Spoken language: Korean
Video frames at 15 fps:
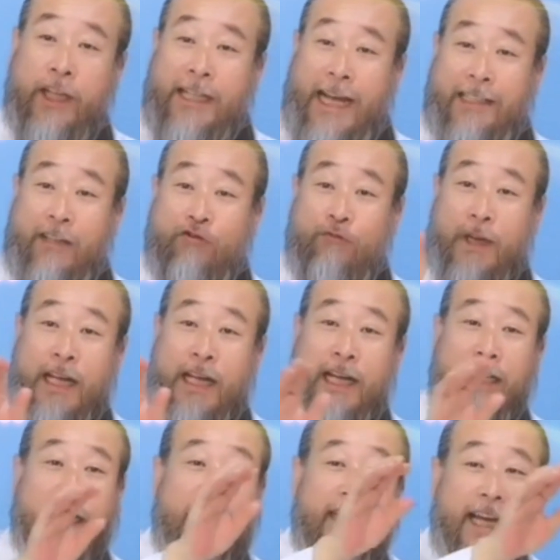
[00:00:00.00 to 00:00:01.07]
저게
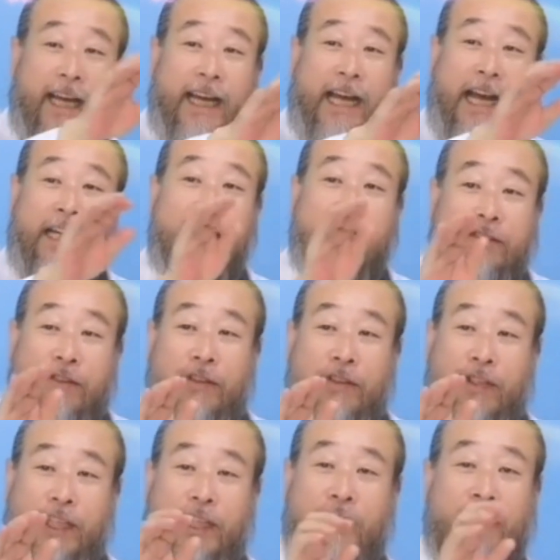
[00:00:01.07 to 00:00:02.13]
나사줄만 하니까 내가
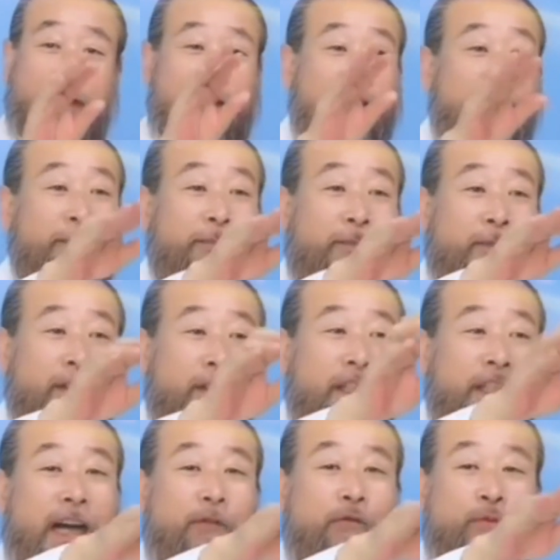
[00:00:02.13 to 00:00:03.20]
간거죠 어, 이거는 그게
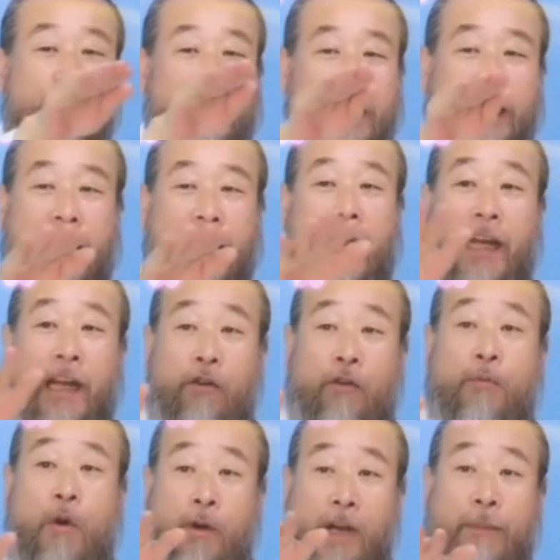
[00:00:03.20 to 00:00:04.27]
네가 움직이게
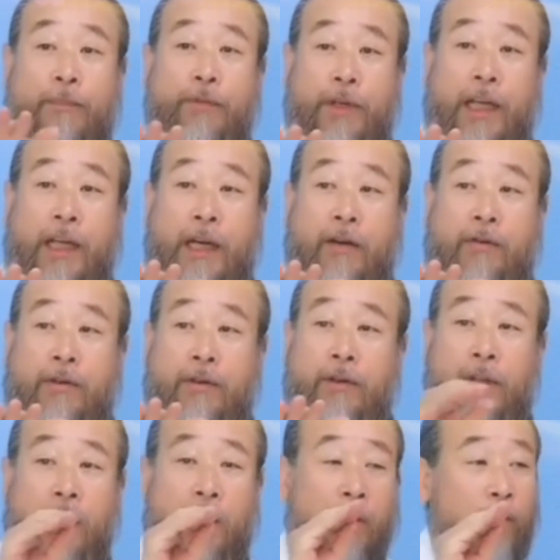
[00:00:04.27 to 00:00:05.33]
하려고 몸을 아프게
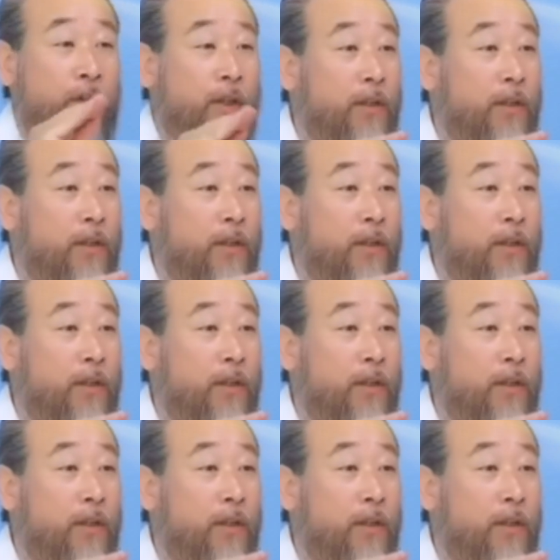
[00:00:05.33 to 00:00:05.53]
해놨고